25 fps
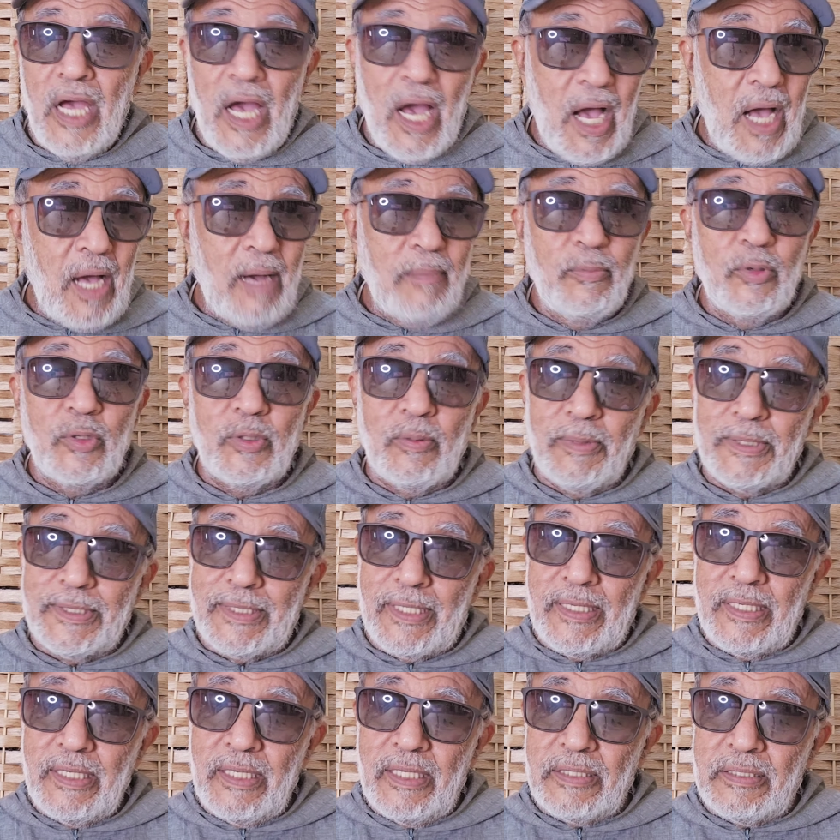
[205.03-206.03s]
أعبد
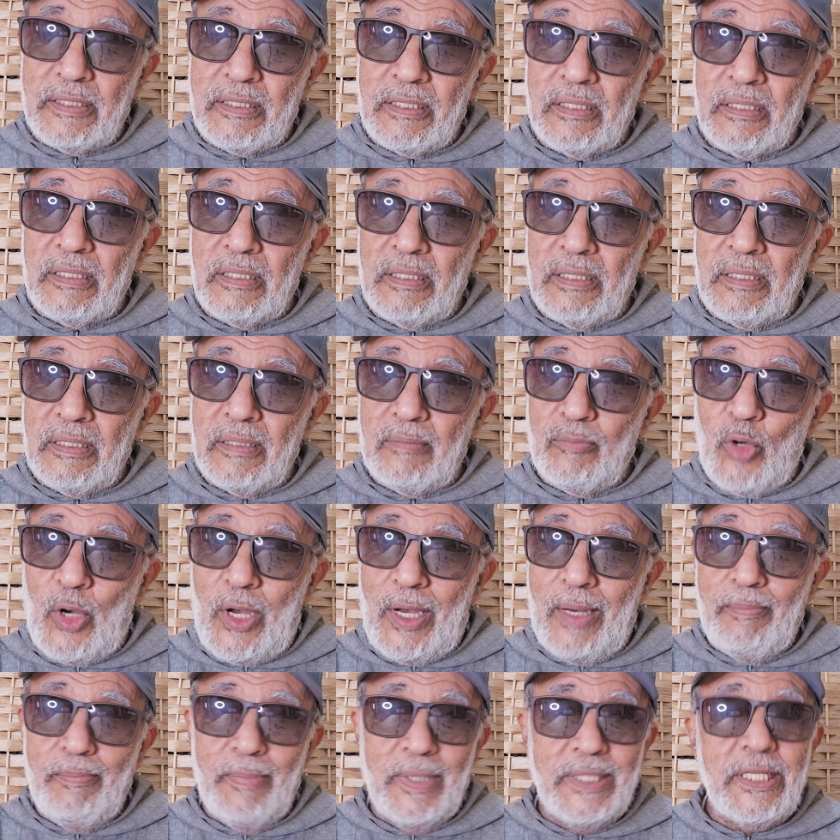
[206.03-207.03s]
بطريقة
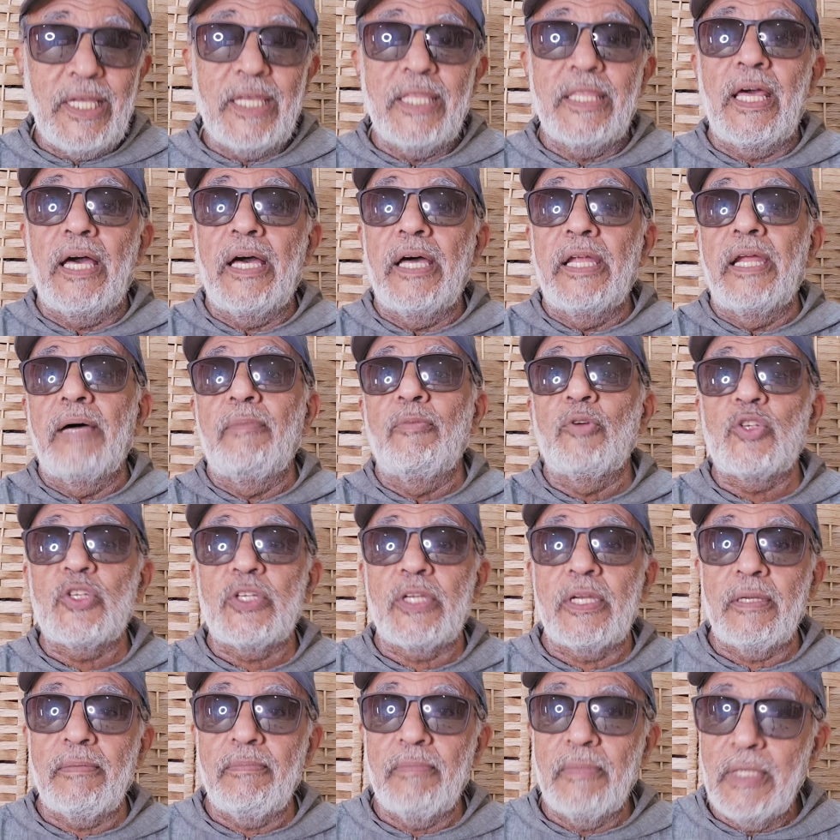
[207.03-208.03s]
محمد إذا أنا
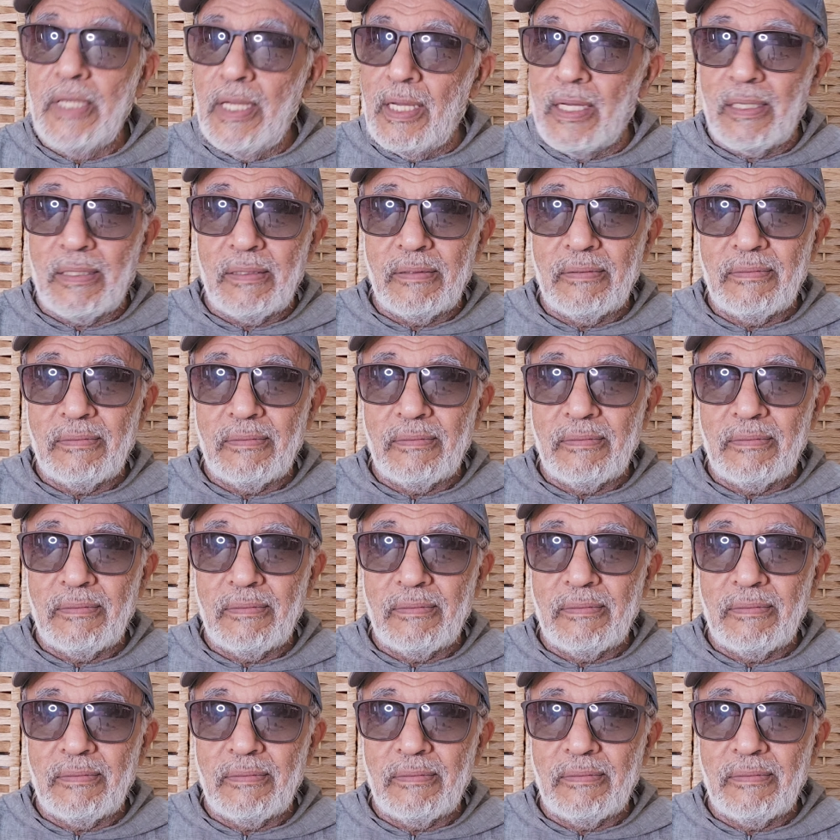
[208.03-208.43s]
مسلم لا